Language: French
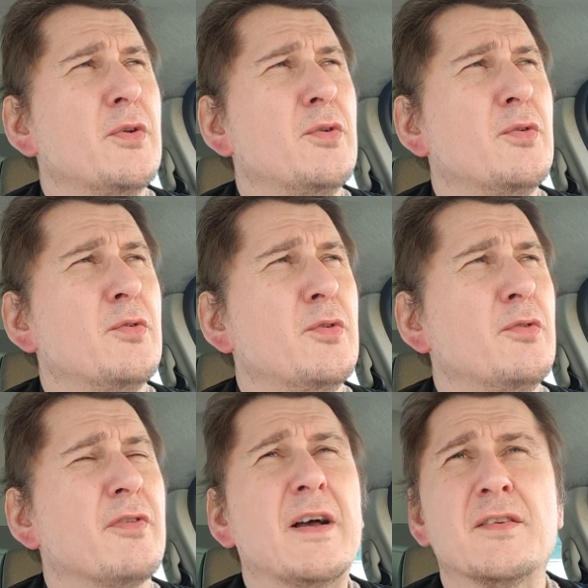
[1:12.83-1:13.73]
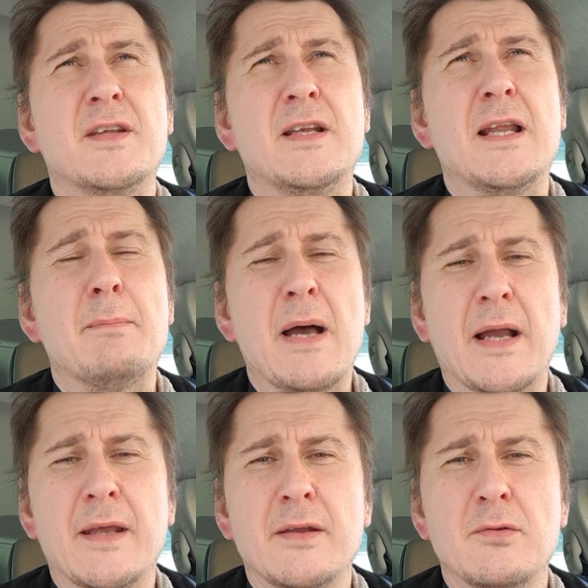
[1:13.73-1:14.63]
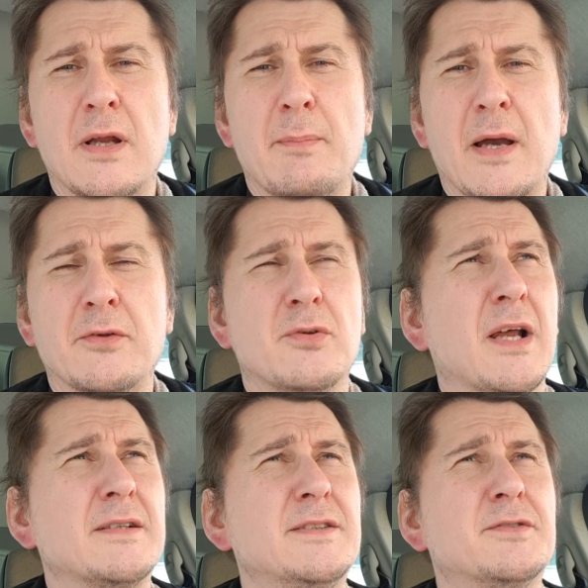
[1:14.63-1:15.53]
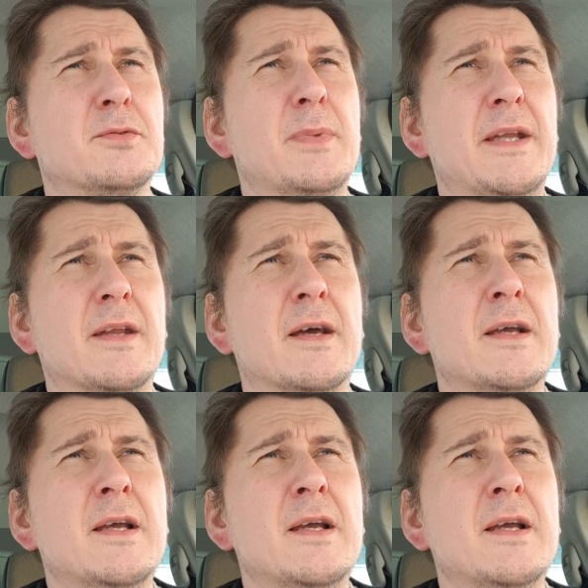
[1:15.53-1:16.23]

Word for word: une, une phrase qui l'a marqué de la part de l'artiste Ben,